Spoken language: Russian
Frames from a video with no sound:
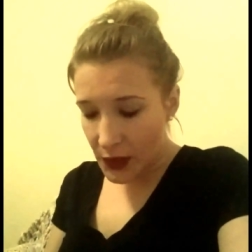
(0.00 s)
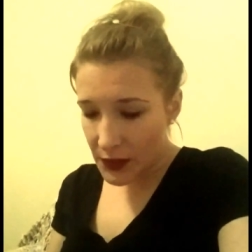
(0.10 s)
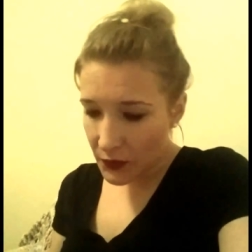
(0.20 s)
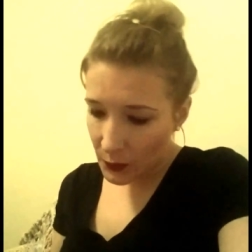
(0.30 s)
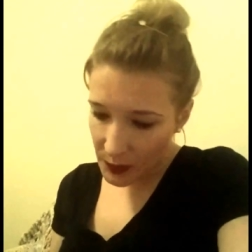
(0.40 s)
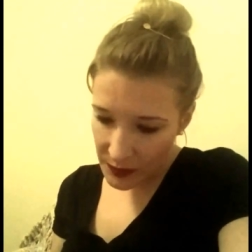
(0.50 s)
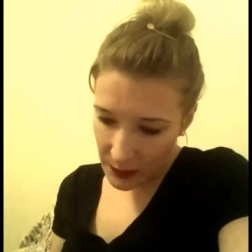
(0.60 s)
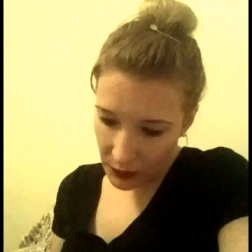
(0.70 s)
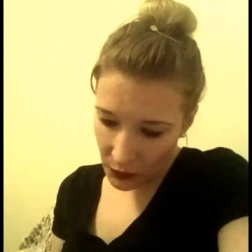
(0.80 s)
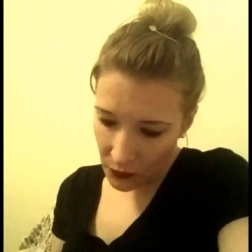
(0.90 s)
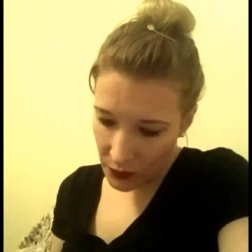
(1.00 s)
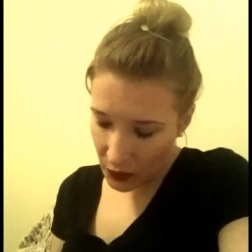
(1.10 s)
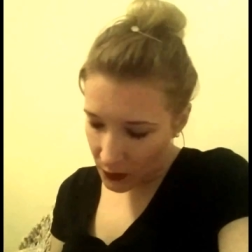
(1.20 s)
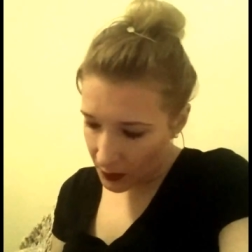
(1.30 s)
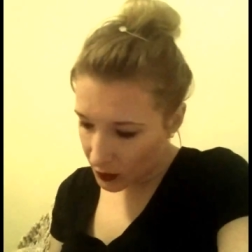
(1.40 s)
Сейчас я посмотрю, в
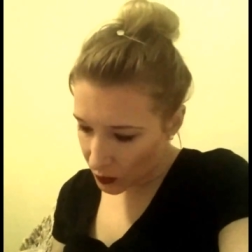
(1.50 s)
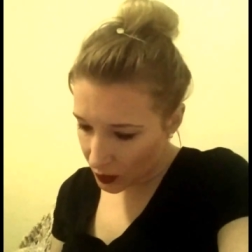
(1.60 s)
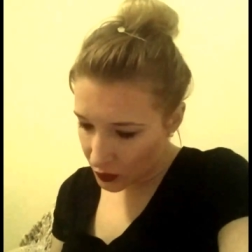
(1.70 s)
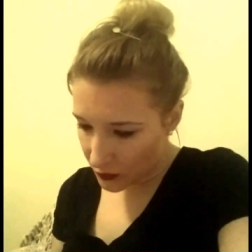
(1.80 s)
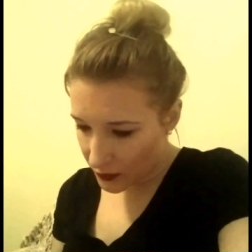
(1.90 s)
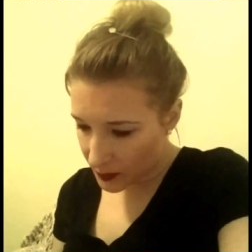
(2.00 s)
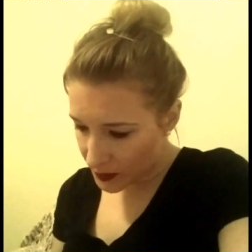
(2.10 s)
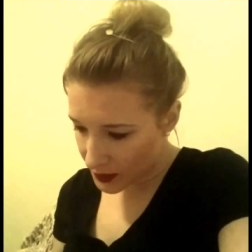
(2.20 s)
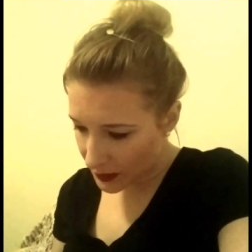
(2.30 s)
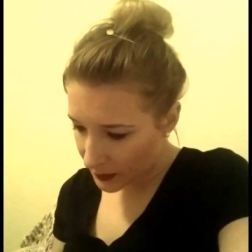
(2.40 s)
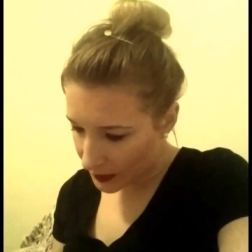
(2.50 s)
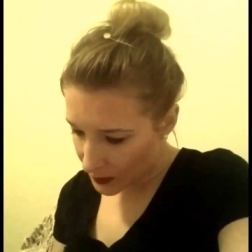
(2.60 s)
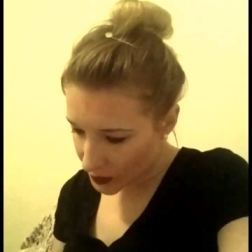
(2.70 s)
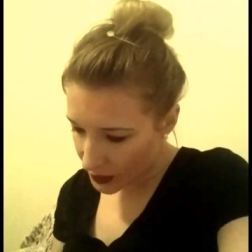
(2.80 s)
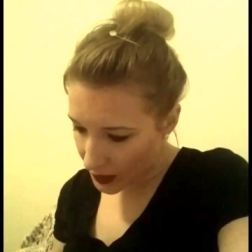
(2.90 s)
каком году она выпустили,
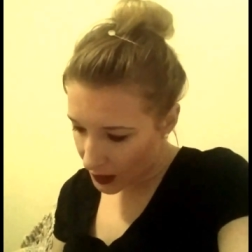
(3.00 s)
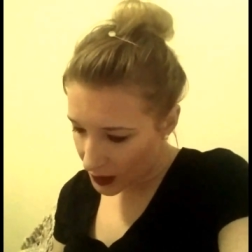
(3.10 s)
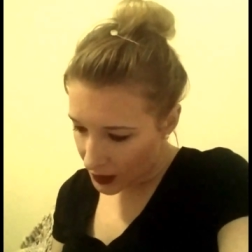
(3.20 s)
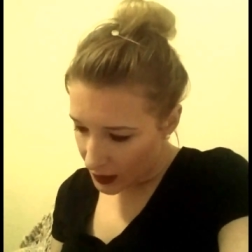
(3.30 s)
потому что я...